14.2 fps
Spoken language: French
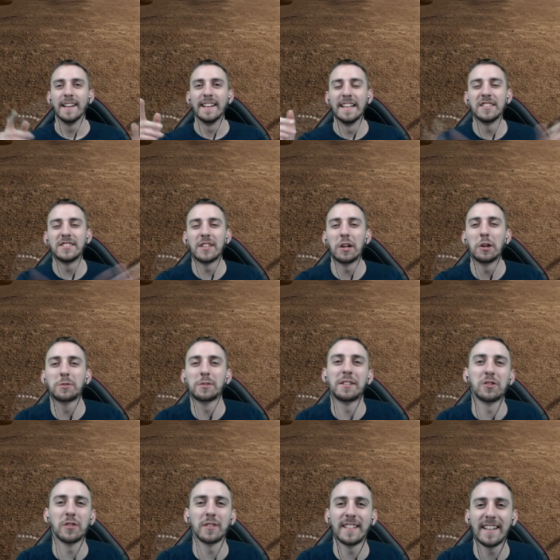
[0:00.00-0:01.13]
Et salut à tous les
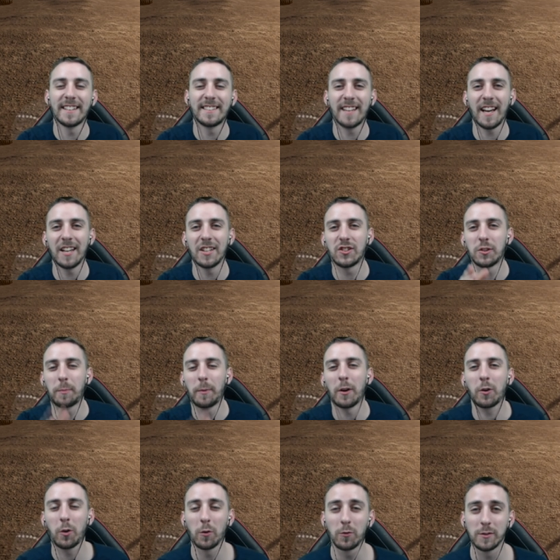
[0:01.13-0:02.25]
gens, c'est
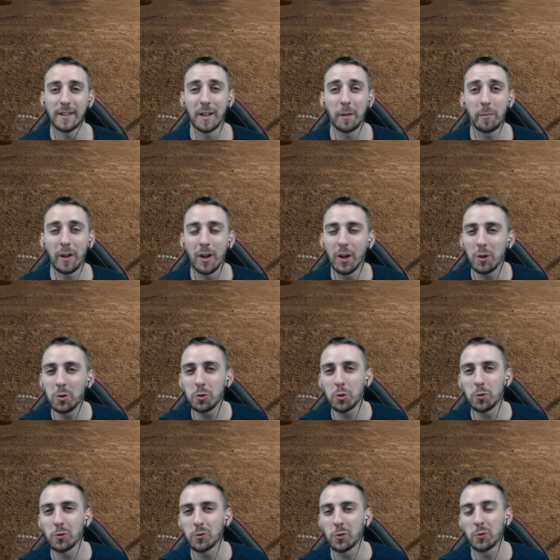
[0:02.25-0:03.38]
j'espère que vous allez bien.
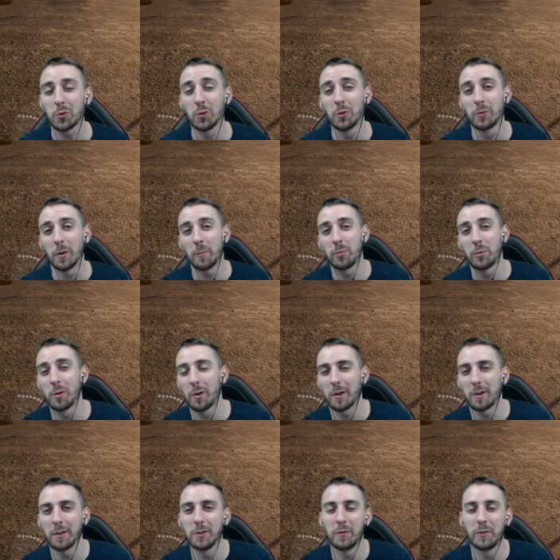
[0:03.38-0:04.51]
Aujourd'hui on se retrouve
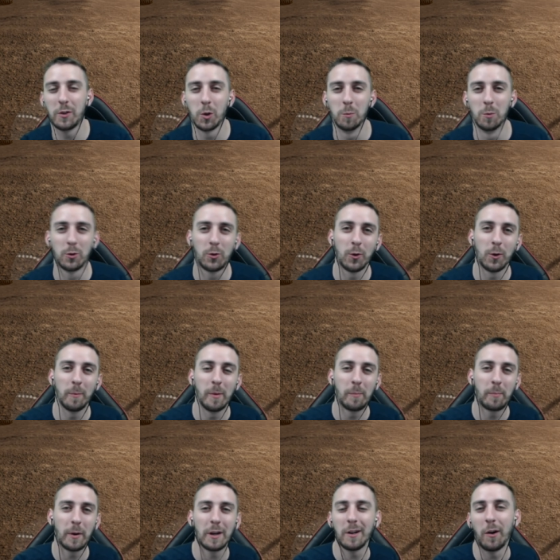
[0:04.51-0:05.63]
pour une vidéo de moto, mais
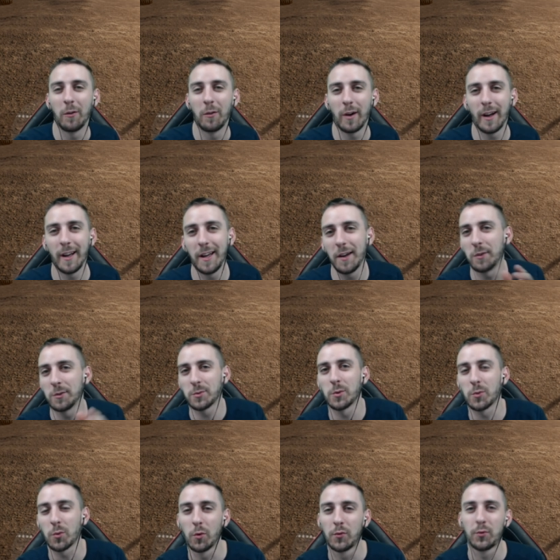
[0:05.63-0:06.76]
pas en vrai, on se
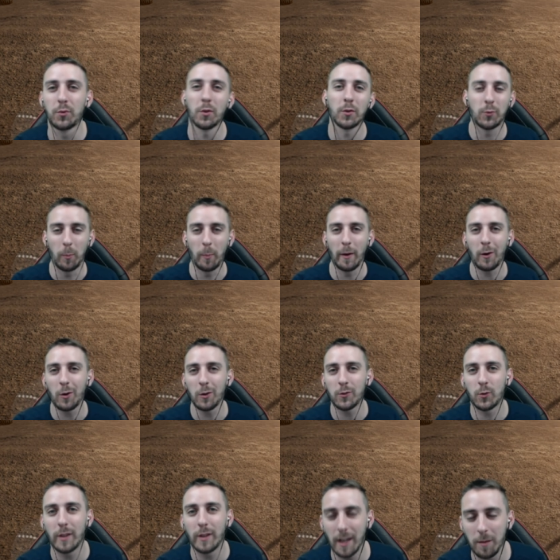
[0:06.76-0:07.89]
retrouve sur Supercross
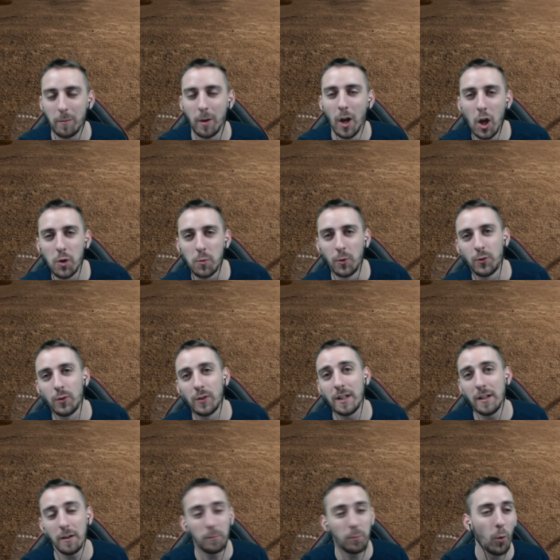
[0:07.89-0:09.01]
The Game. Je me suis
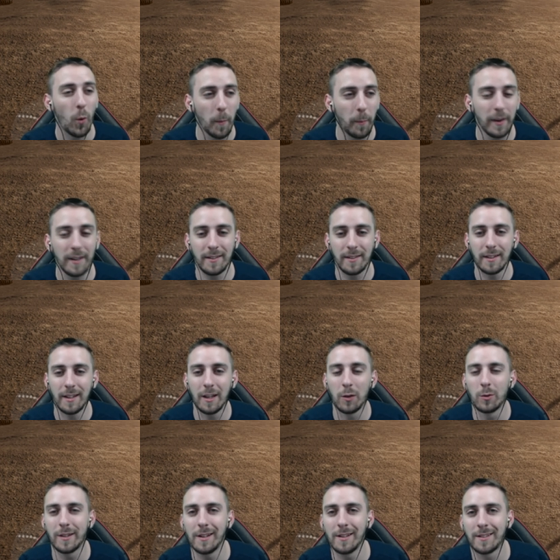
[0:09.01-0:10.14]
dit, pourquoi pas essayer
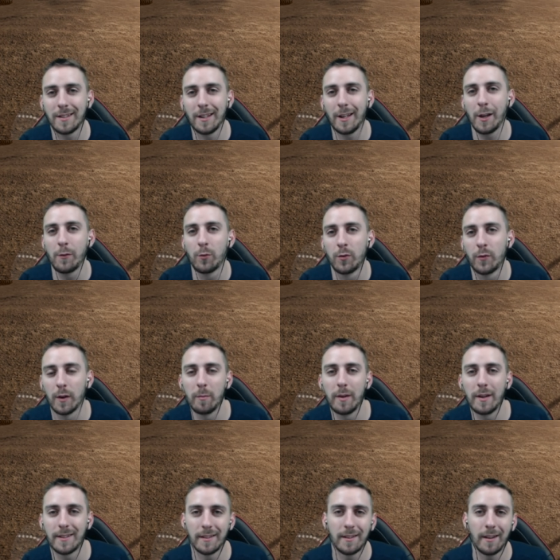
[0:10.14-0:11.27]
le DLC et vous le filmer,
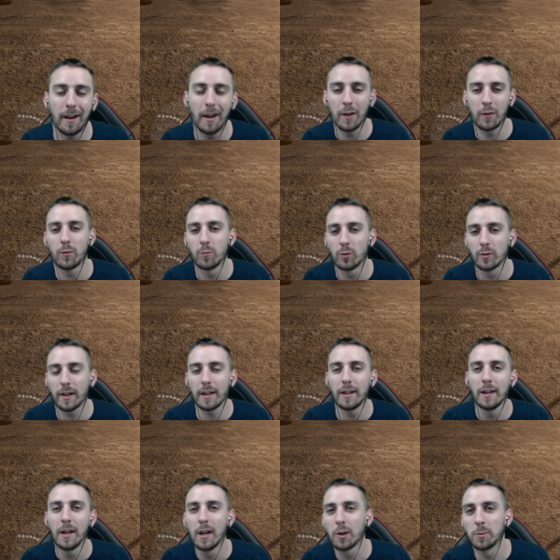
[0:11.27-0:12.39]
etc. et vous montrer.
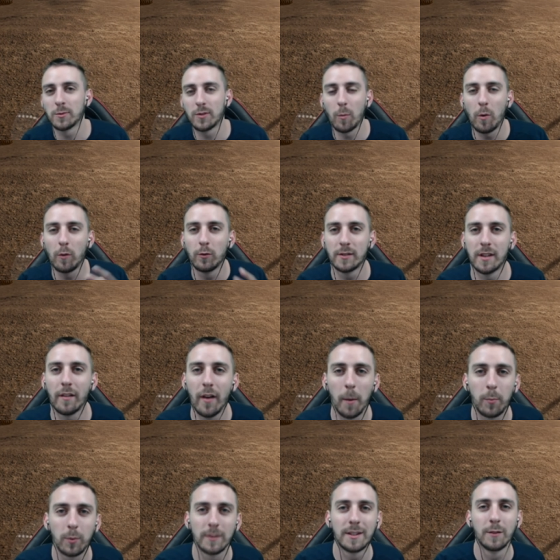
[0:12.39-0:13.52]
Comme ça au vous savez un
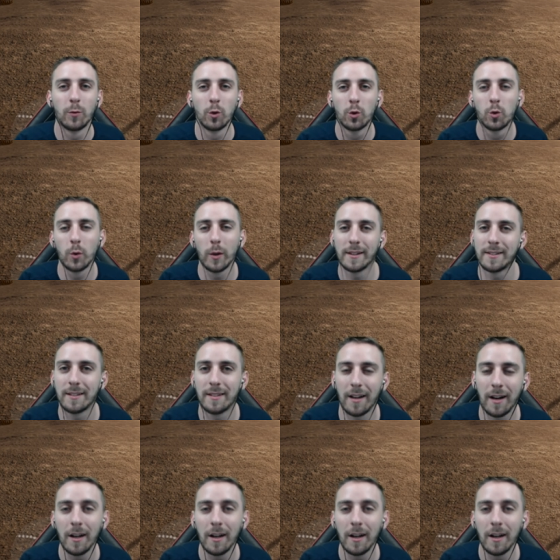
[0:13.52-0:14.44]
peu s'il vaut le coup, etc.